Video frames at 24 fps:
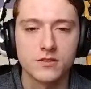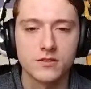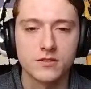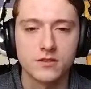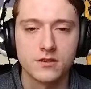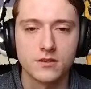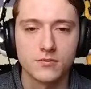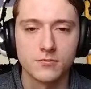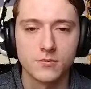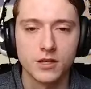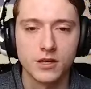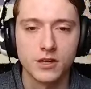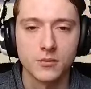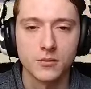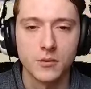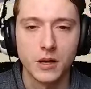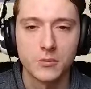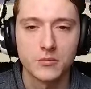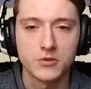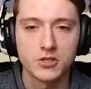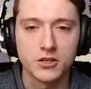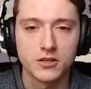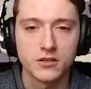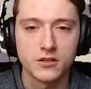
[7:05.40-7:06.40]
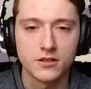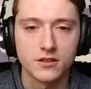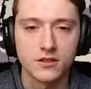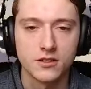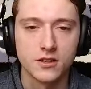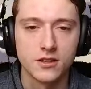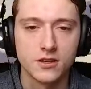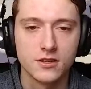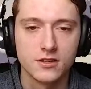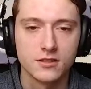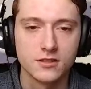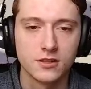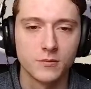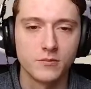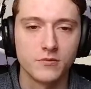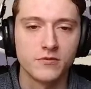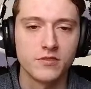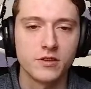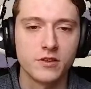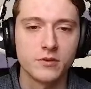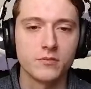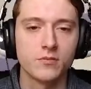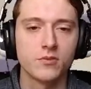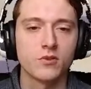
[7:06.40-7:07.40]
dieser, mit dem Abstand. Ich glaube,
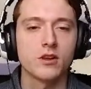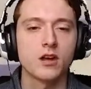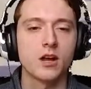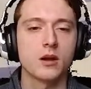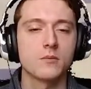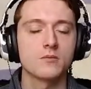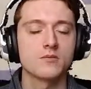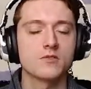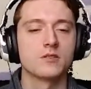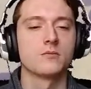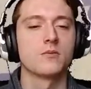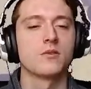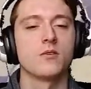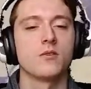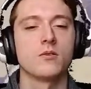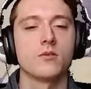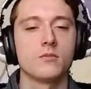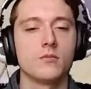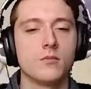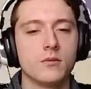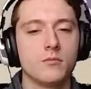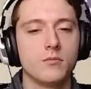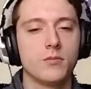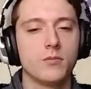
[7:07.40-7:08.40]
vier Blöcke Abstand braucht immer ein